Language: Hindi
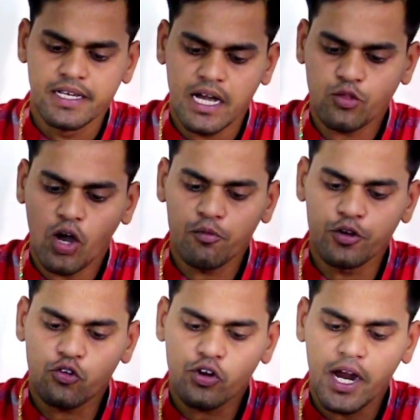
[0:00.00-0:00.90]
या तो आप
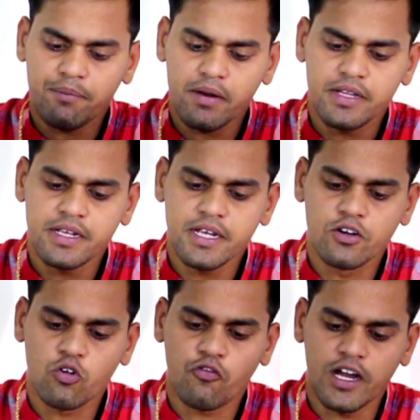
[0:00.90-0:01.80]
इनको कैप्टन दीजिए
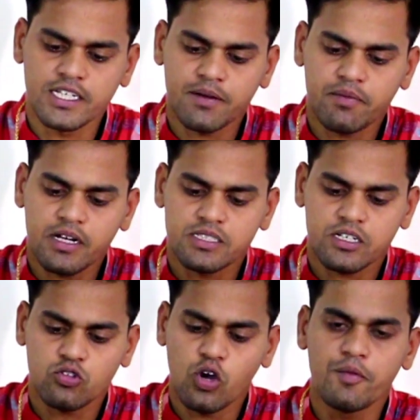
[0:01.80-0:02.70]
इनको वाइस कैप्टन कर
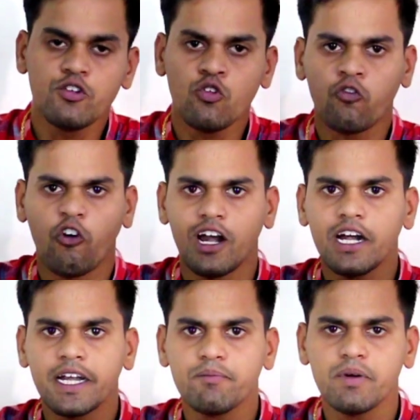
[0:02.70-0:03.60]
सकते हो अभी जो
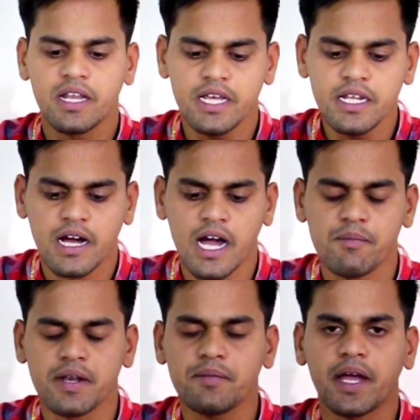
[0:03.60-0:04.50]
फाइनल टीम में नहीं रखा
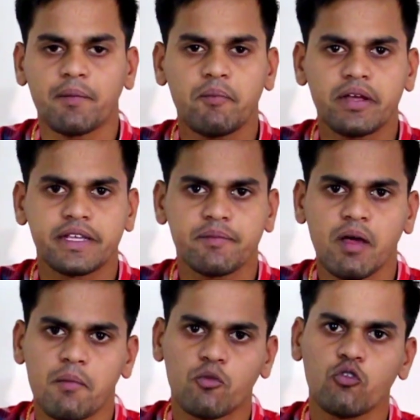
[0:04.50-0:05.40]
है मैंने कैप्टन वाइस
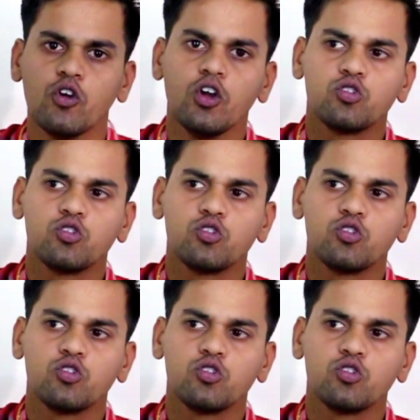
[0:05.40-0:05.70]
कैप्टन आपको